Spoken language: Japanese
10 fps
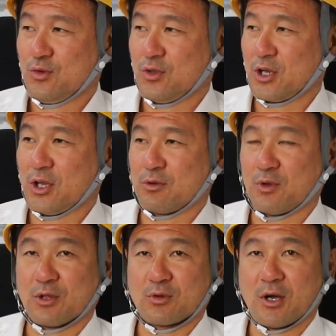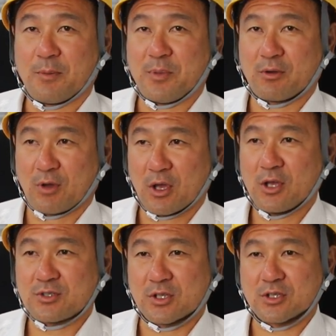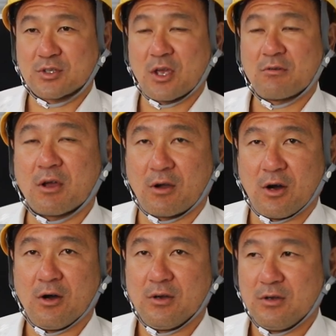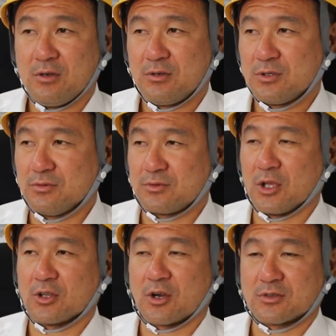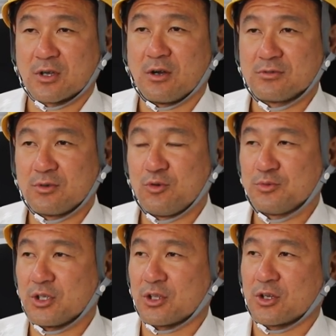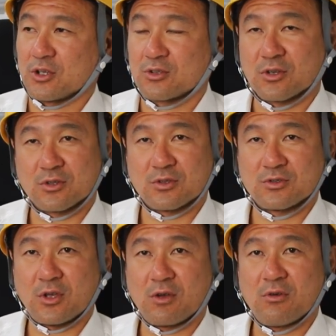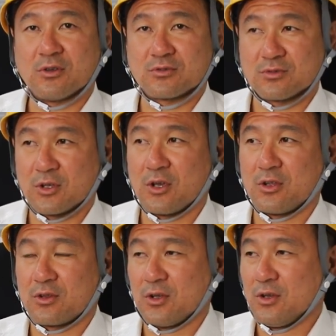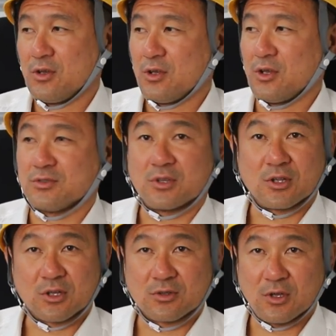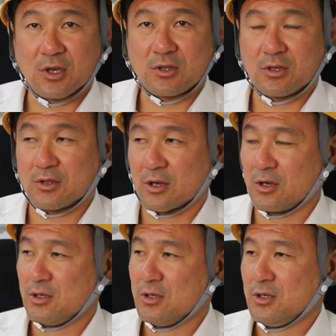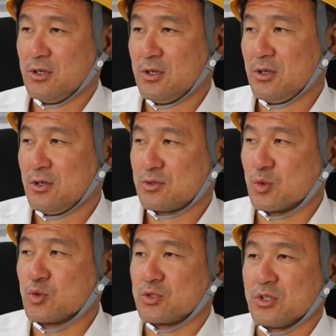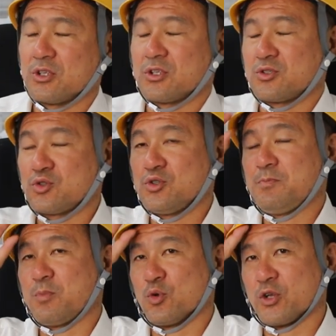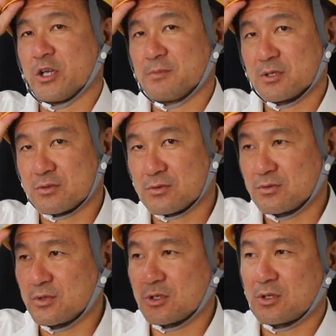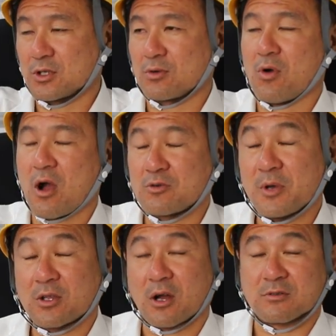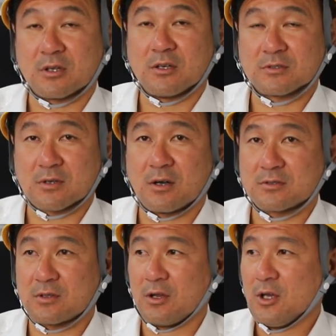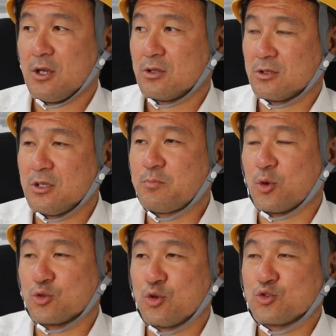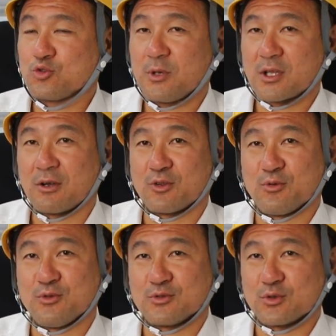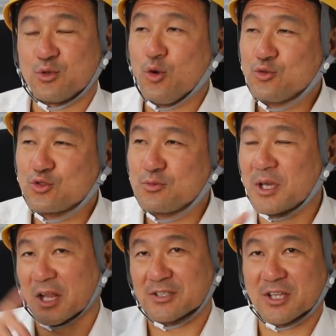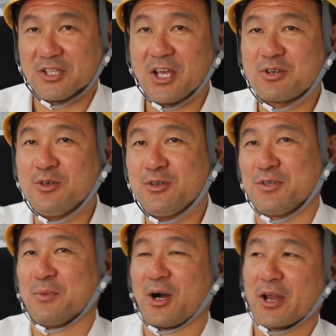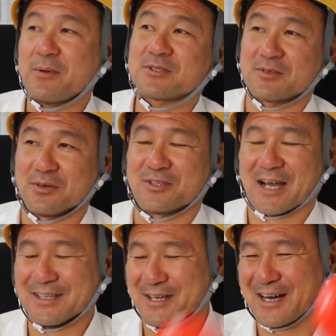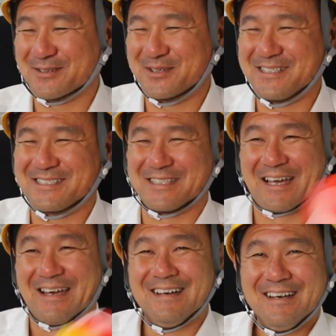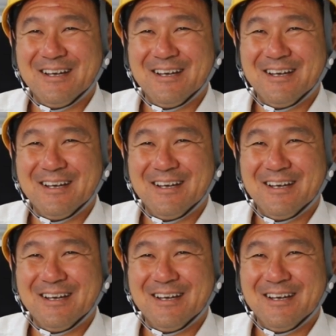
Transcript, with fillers: 700円とか800円。編成だったぐらいか。で、売ってんだからさ。で、ホームセンターで買ったら、だって1000円ぐらいですよね、って。編成なんて、って言ったら。そうですねだって11本でやりますだだって 500m あるじゃないですかって言ったら1本 40m ぐらい伸びるんですよ 40m って言ったら家ぐるり回れますよってあんなカートリージで